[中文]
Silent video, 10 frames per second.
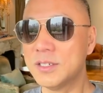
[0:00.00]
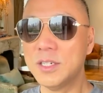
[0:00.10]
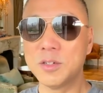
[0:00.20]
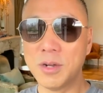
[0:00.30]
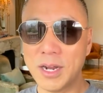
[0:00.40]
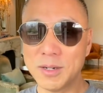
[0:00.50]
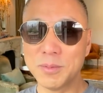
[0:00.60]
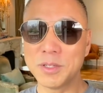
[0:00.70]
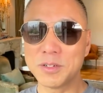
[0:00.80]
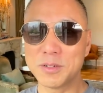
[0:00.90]
这周还是
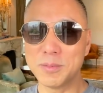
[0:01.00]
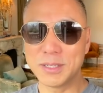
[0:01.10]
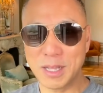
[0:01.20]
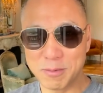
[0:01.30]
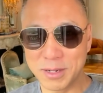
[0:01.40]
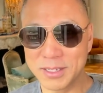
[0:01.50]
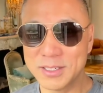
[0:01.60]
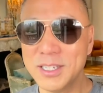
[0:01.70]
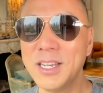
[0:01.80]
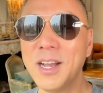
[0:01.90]
不能直播，但我
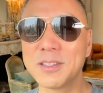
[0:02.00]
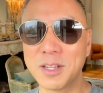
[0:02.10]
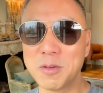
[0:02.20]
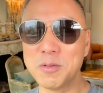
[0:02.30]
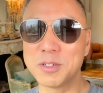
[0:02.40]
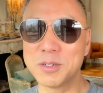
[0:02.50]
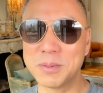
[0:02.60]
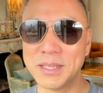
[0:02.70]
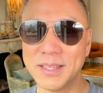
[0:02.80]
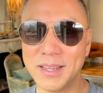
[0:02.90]
尽量的录视
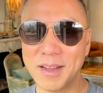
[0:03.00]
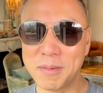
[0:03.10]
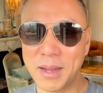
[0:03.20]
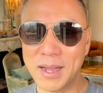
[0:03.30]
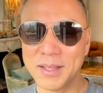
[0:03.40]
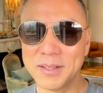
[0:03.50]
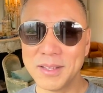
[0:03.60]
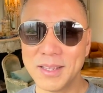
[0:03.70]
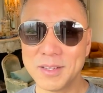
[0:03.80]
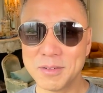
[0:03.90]
频，好吧，
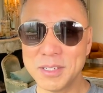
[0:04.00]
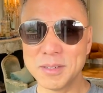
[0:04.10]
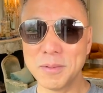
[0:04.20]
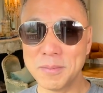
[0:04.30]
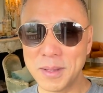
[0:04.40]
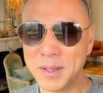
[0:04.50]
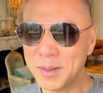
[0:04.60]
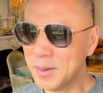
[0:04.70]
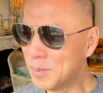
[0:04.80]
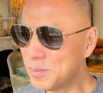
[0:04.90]
兄弟姐妹们。
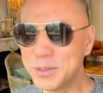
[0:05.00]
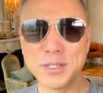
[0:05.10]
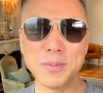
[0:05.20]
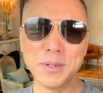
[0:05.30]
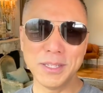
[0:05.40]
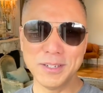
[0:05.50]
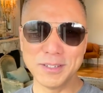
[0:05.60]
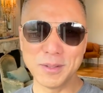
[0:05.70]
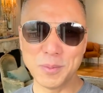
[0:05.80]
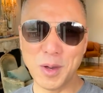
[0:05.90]
不直播的日
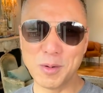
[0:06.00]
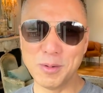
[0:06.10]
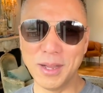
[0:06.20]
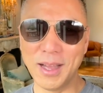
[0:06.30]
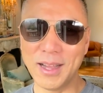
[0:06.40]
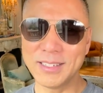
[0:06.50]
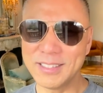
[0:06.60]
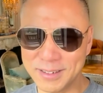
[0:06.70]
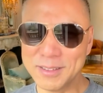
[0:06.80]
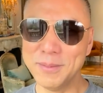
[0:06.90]
子不好过呀，
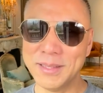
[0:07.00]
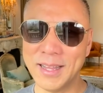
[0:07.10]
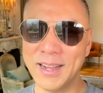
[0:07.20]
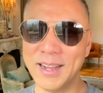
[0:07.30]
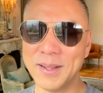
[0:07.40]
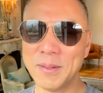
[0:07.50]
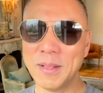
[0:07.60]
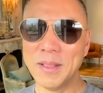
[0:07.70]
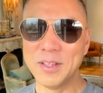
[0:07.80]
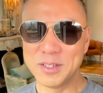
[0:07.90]
想你们呢。
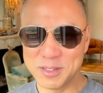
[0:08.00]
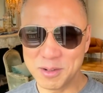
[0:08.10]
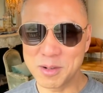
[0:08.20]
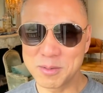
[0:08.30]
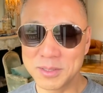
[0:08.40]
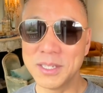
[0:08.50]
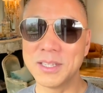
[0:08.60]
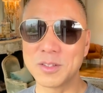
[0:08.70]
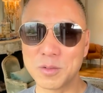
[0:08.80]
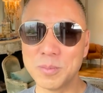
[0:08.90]
希望国内
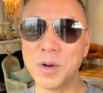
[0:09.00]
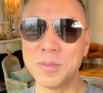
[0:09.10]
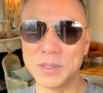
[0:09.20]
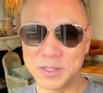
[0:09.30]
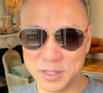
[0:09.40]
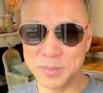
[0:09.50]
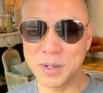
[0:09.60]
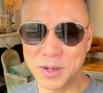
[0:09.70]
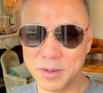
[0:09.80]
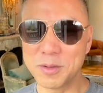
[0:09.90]
的同胞们、亲
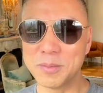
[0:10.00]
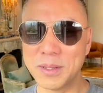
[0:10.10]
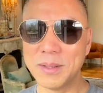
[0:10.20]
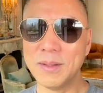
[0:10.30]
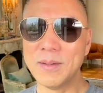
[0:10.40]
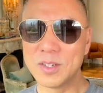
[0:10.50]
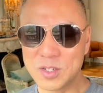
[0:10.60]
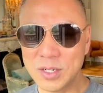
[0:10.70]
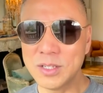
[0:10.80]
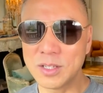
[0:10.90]
朋好友们，
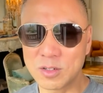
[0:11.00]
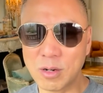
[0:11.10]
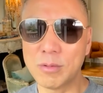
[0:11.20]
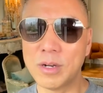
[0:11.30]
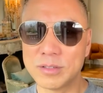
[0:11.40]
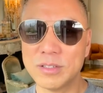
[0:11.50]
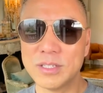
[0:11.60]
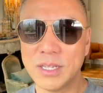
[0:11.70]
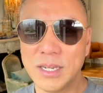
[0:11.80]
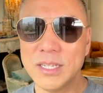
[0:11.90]
真正能照顾好自
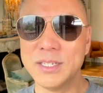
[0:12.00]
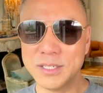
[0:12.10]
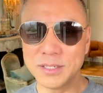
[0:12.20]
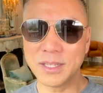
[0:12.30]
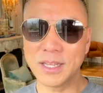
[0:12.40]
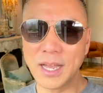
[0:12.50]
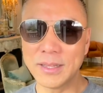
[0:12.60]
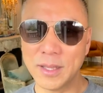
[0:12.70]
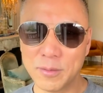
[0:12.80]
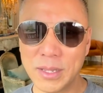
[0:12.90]
己，理性的看
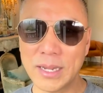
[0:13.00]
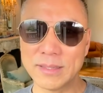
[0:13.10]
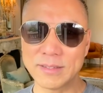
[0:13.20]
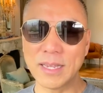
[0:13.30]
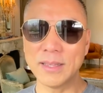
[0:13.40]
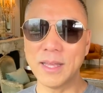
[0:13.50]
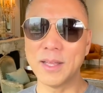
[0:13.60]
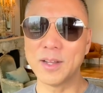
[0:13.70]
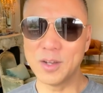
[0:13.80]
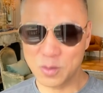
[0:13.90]
待未来的灾难
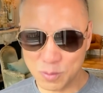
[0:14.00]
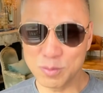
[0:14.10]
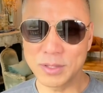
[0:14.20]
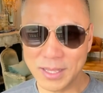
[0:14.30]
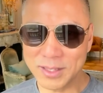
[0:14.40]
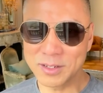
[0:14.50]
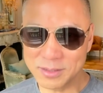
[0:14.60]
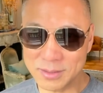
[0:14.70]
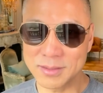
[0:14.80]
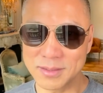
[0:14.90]
和苦难的
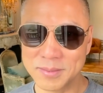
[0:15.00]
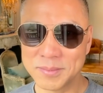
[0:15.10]
日子。